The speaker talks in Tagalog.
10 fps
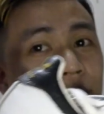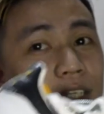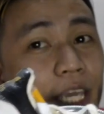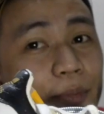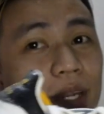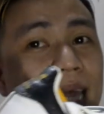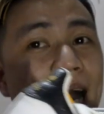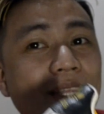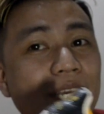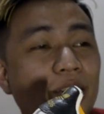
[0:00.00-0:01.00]
skip muna
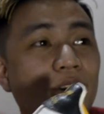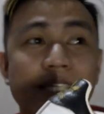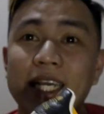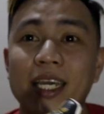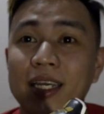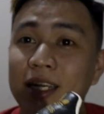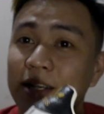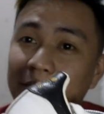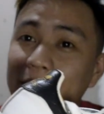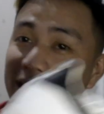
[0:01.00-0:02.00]
tayo dito kasi
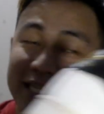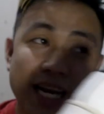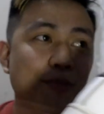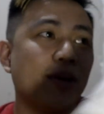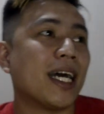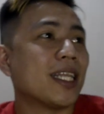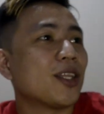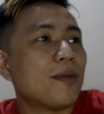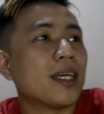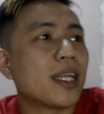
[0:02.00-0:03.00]
for next raffle natin
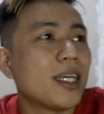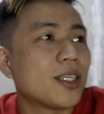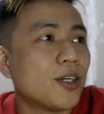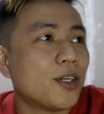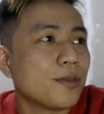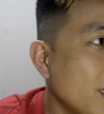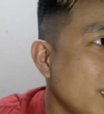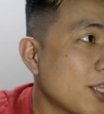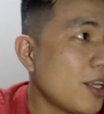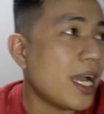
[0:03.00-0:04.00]
to mga dre. So,
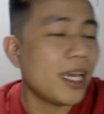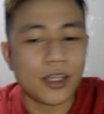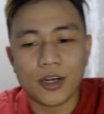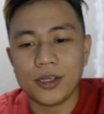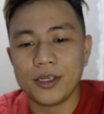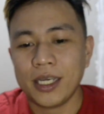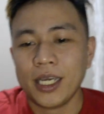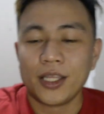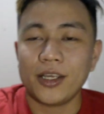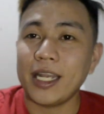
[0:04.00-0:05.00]
eto na, eto.
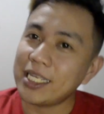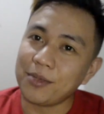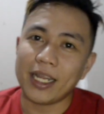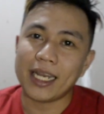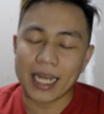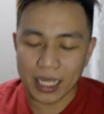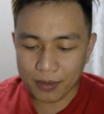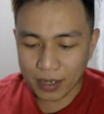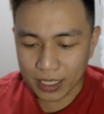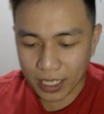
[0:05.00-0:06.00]
Ito na, simulan na
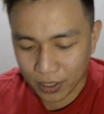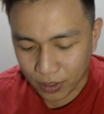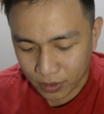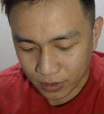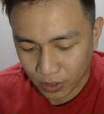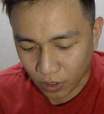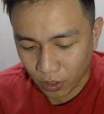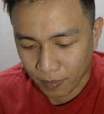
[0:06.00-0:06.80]
natin mga dre, no? So,